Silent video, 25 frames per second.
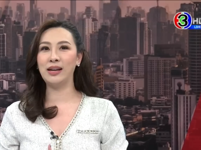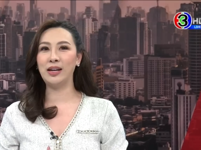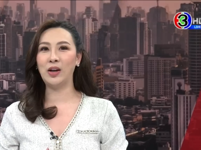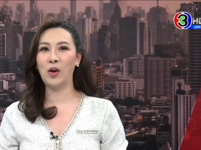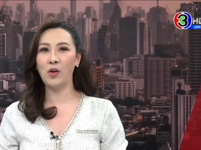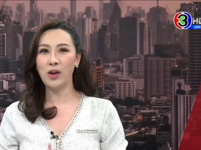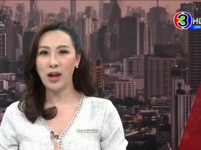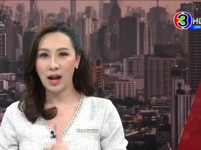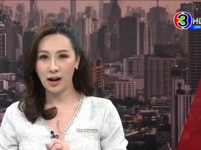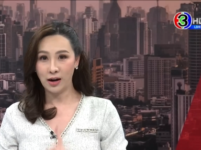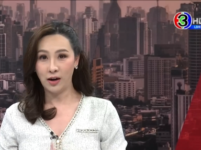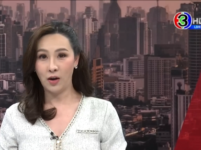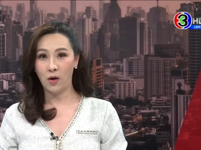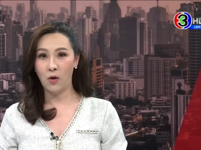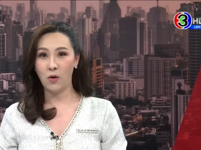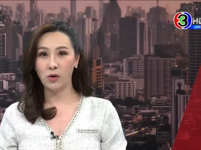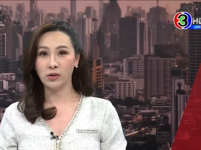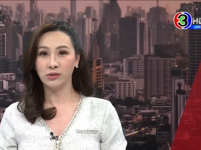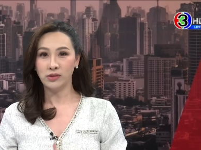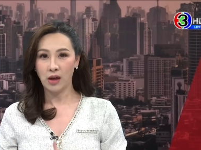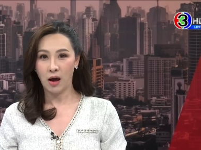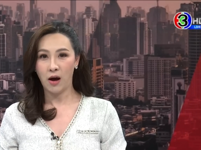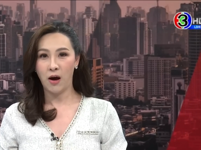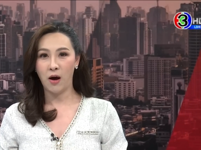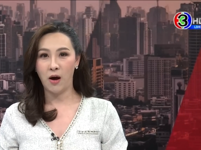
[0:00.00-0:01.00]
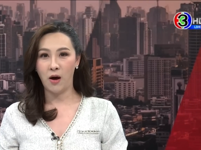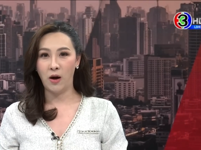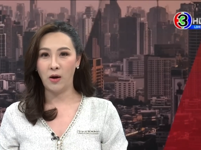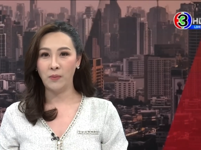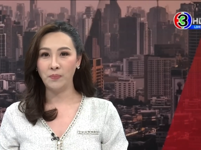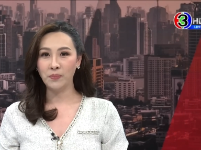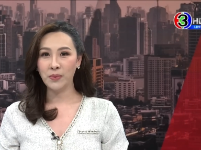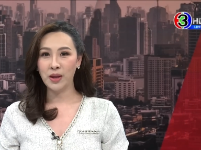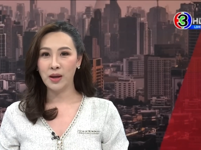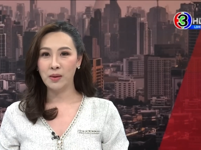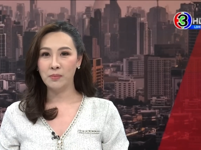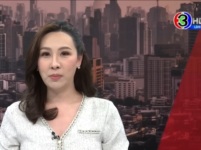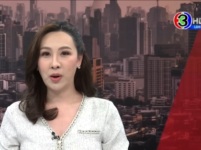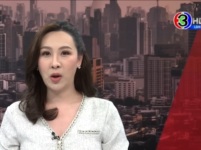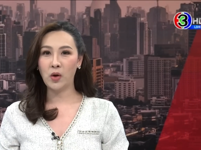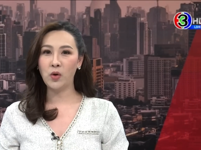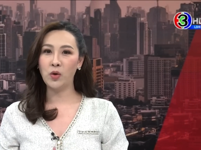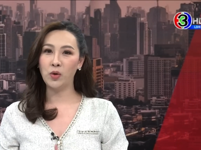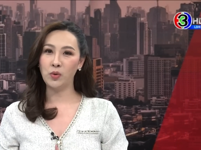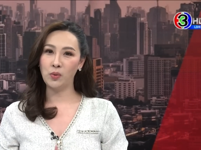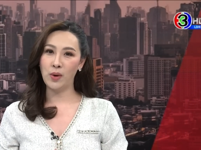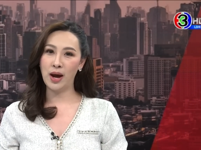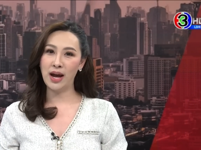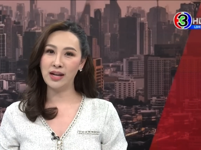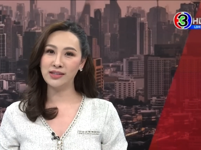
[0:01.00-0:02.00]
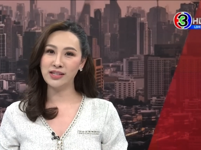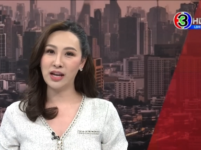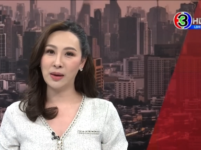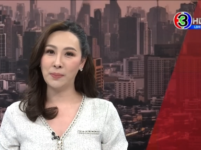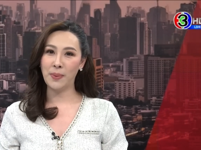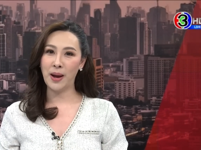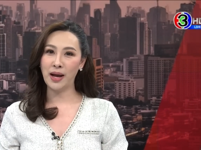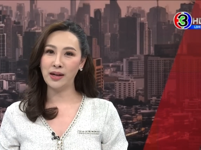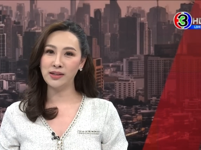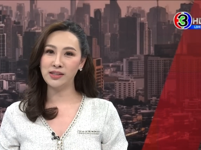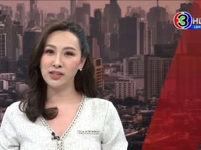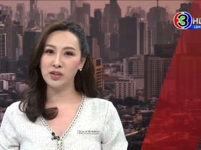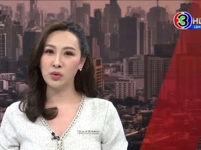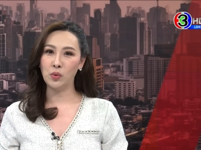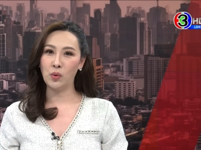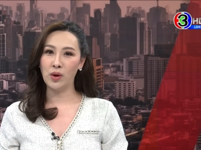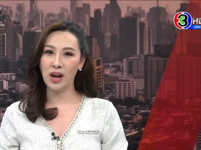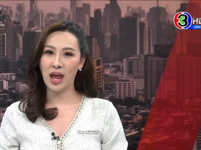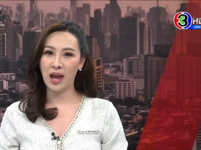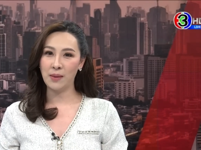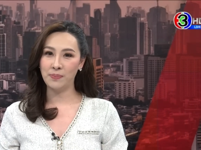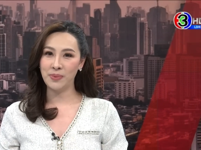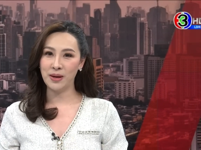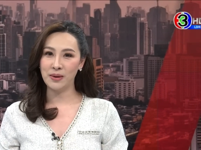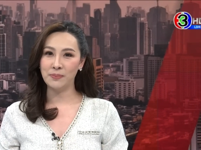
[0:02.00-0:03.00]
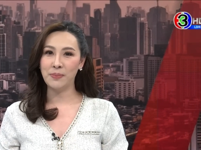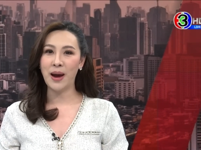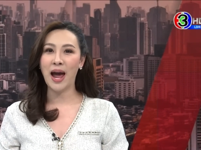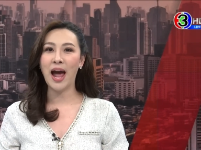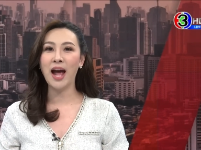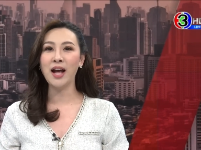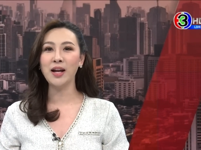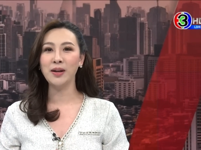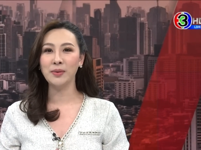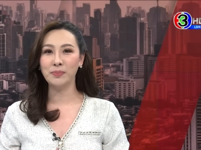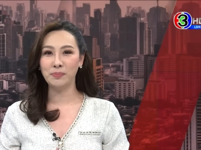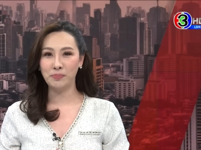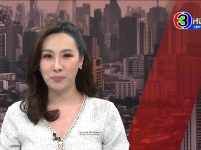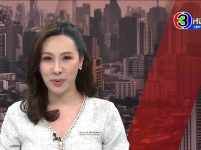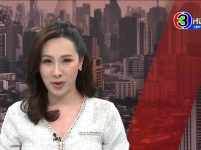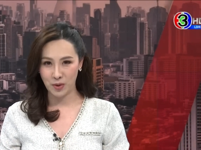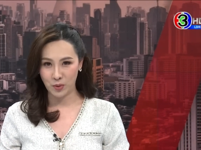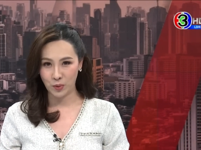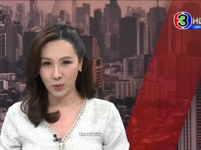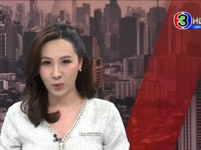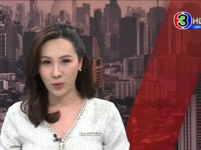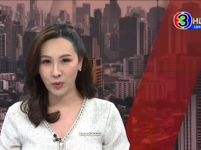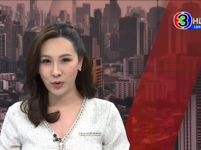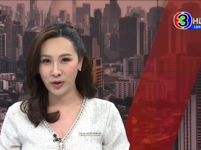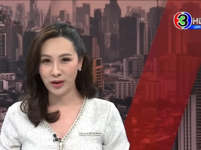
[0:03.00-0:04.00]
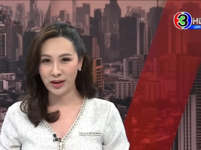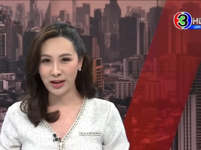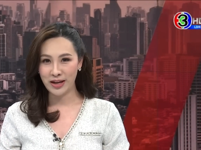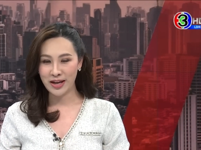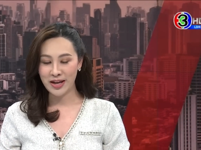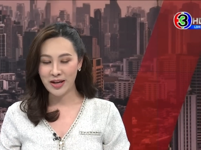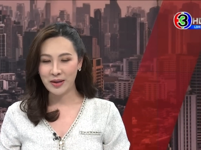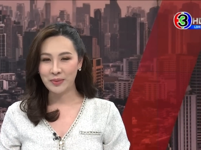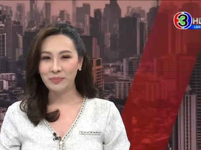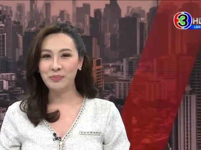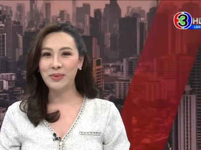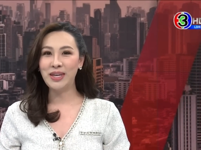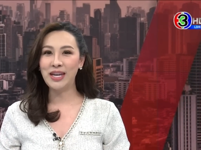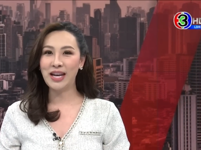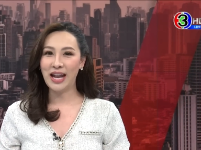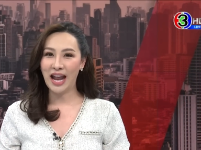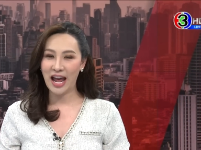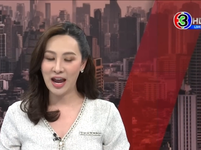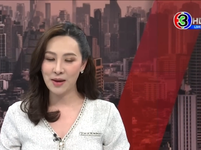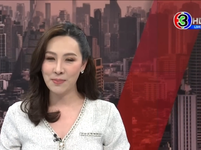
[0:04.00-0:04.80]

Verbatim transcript: นี้ก็ยังลงต่อ ปรากฏว่าจากพักจิ๋วกลายเป็นพักปิ๋วมีใคร